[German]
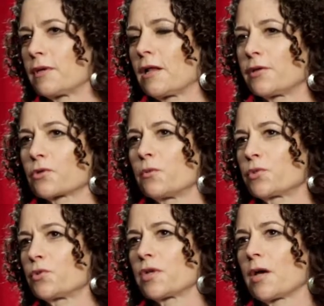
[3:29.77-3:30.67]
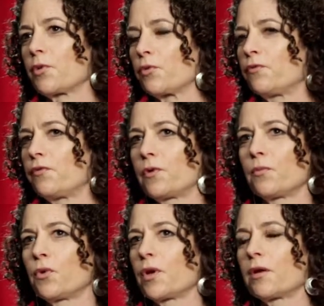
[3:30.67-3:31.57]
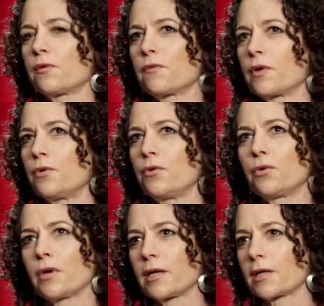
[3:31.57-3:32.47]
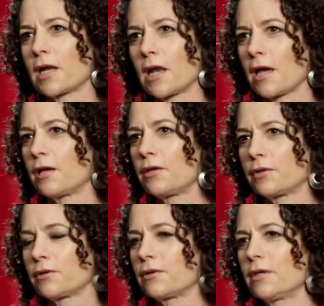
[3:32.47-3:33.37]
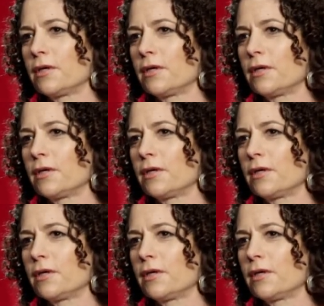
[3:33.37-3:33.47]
Alles kommt zusammen. Und vier Monaten war nur ein kleiner